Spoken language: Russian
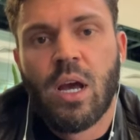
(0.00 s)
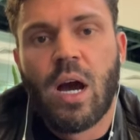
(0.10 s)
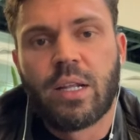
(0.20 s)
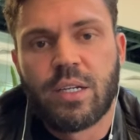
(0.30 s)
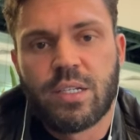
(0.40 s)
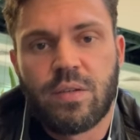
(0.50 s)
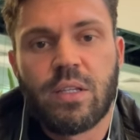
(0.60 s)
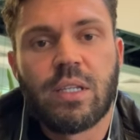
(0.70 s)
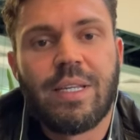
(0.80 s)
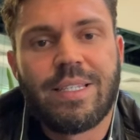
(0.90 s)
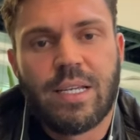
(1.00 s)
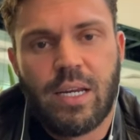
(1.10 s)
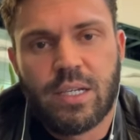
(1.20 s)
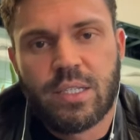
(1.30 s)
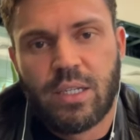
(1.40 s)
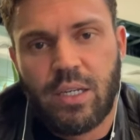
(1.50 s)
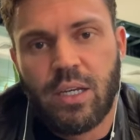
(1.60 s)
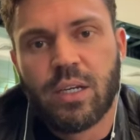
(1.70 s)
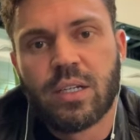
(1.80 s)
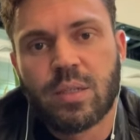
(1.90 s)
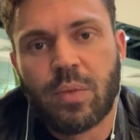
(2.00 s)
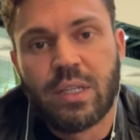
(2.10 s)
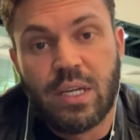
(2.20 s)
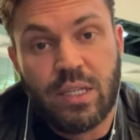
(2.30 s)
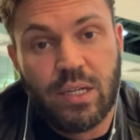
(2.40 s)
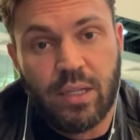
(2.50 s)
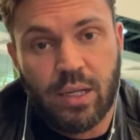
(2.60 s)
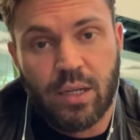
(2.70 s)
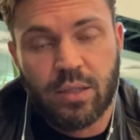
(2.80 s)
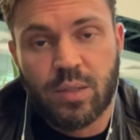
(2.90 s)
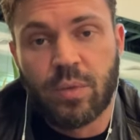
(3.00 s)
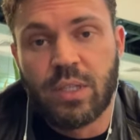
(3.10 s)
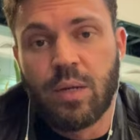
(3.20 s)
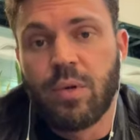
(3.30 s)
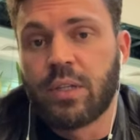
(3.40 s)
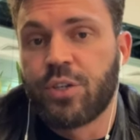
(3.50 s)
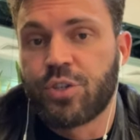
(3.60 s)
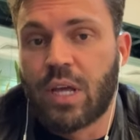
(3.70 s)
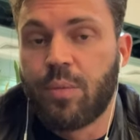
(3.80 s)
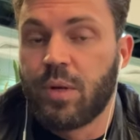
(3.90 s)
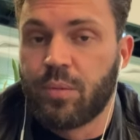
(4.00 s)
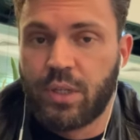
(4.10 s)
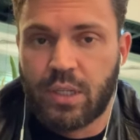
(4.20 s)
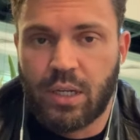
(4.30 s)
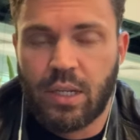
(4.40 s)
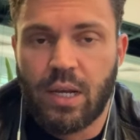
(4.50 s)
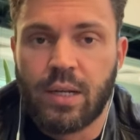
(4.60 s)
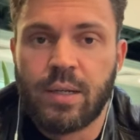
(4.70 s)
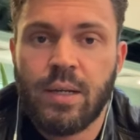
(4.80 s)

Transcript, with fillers: она действительно интересна и смотрительна, смотрибельна, читабельна и так далее.